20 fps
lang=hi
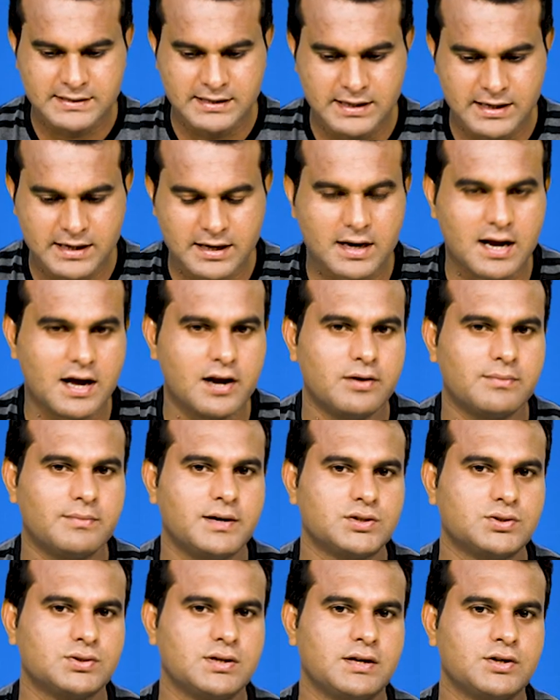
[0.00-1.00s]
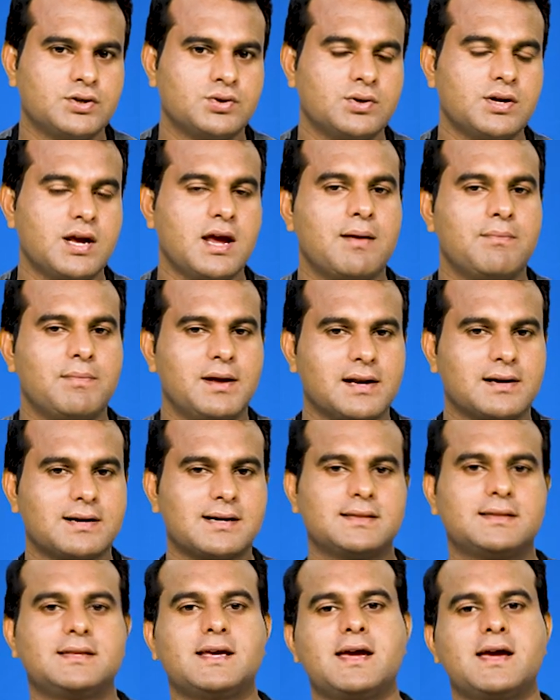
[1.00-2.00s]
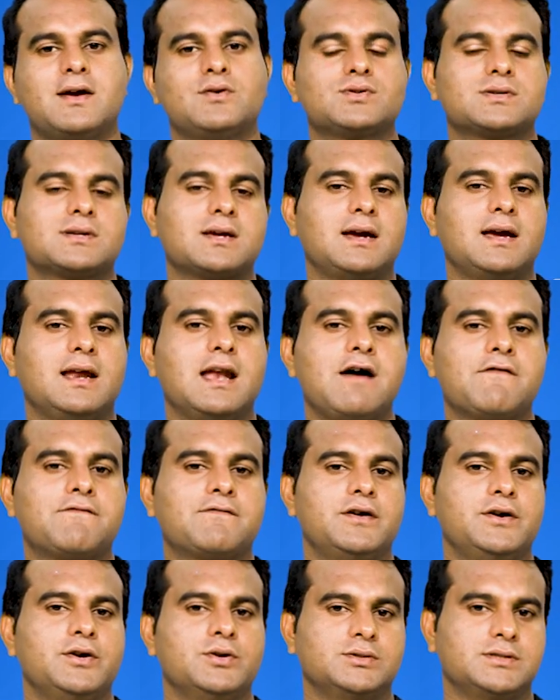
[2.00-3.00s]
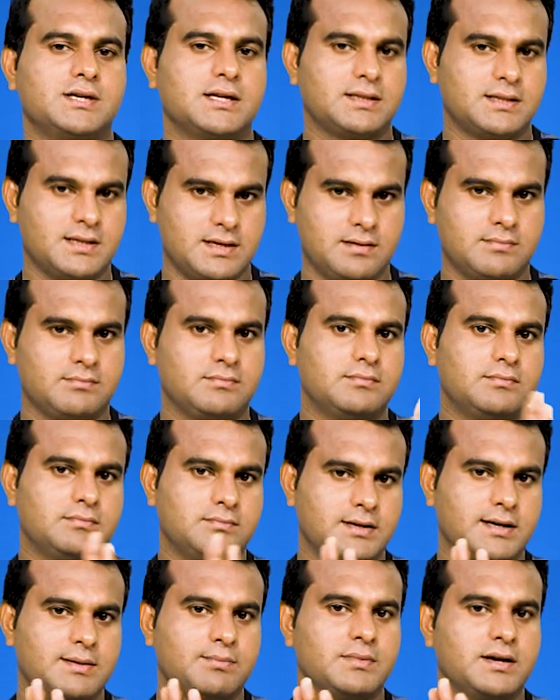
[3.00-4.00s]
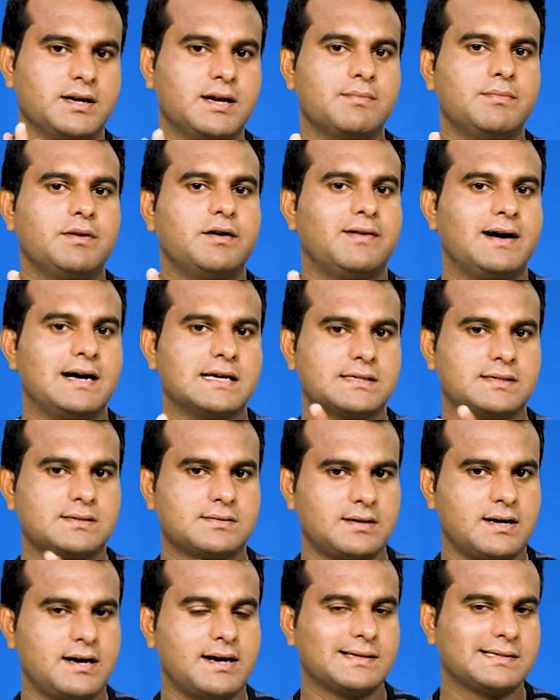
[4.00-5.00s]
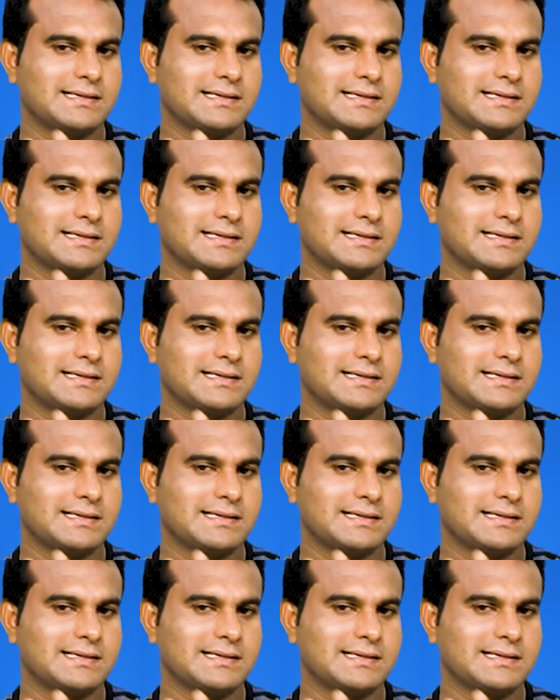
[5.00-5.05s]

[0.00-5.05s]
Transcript: सीनियर रहनमा जो हैं जो ये अमल करते हैं उसके ख़िलाफ़ खड़े हो जाते हैं मर मरीम नवाज़ राना